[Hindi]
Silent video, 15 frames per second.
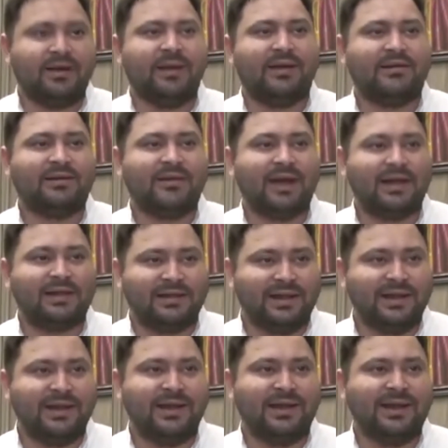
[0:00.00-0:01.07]
ये
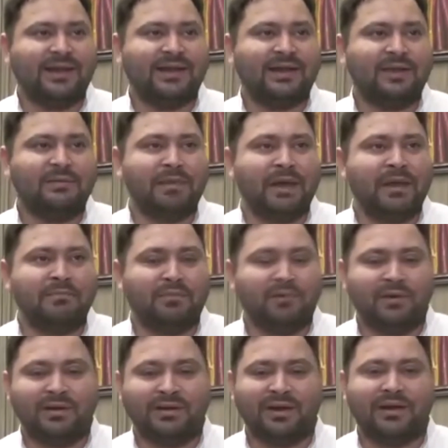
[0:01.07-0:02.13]
चाहते हैं कि भाई
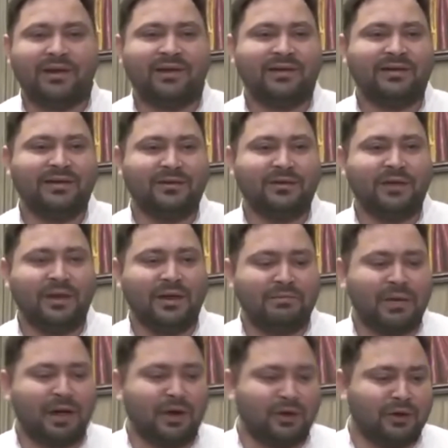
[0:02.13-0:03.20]
पूरी तरीके से जो है
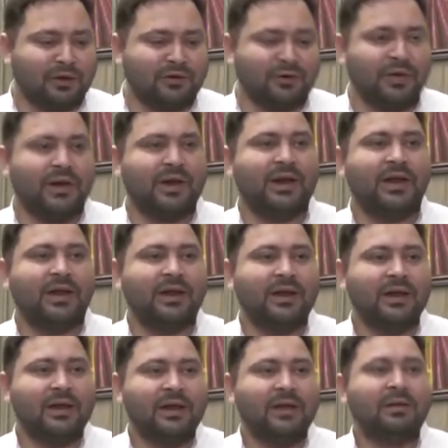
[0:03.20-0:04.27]
माहौल जो है
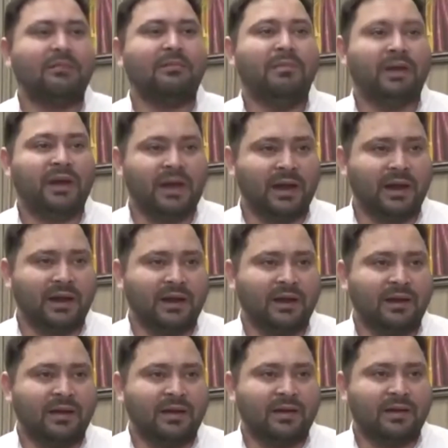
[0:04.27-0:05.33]
बिगड़े
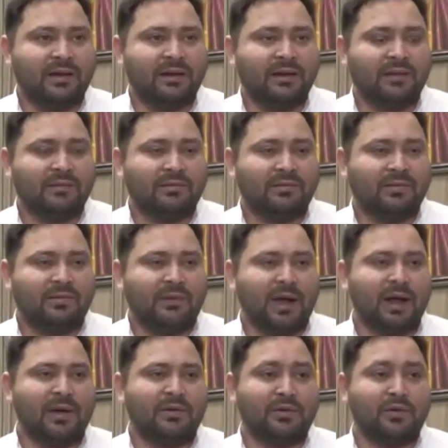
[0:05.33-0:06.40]

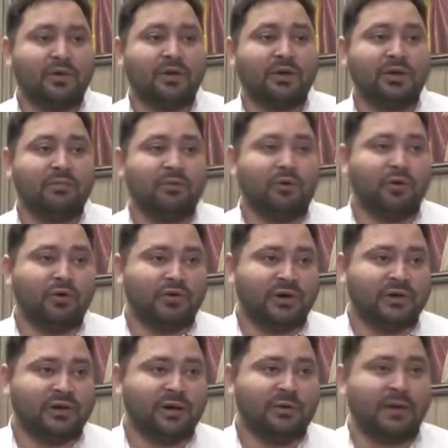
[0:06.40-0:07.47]
वहां योगी जी
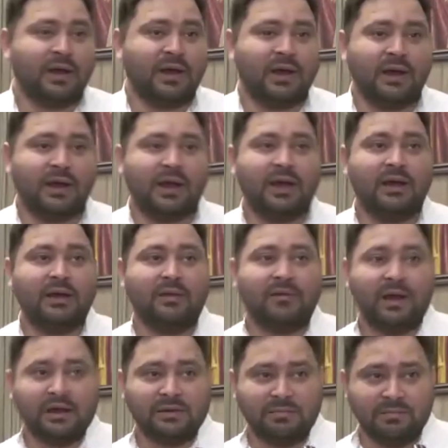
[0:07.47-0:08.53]
बुलडोजर चलवा रहे हैं यहाँ
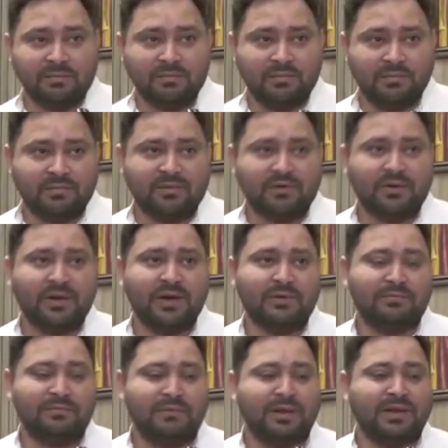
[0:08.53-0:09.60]
नवाज जो
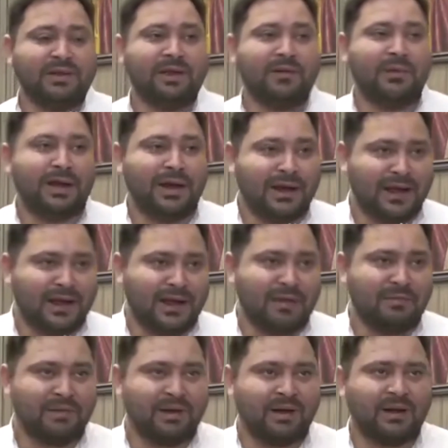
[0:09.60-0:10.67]
है बंद करवाने का
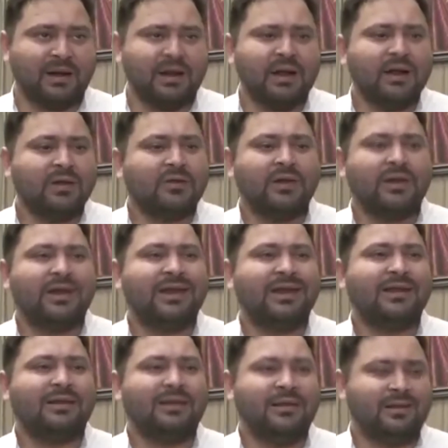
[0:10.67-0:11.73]
काम कर रहे हैं तो
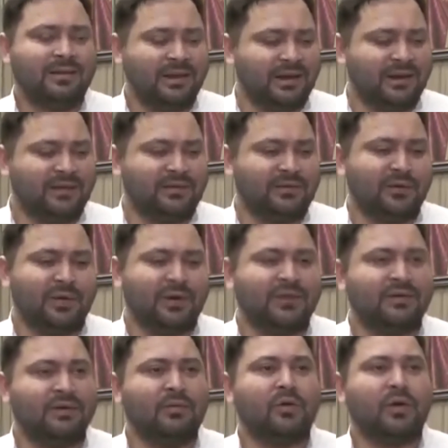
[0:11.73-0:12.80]
देखिए देश जो है
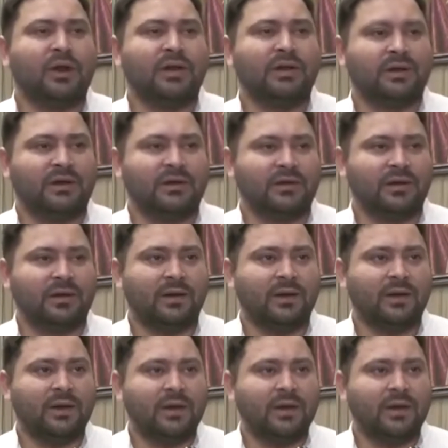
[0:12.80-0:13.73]
सबों का देश है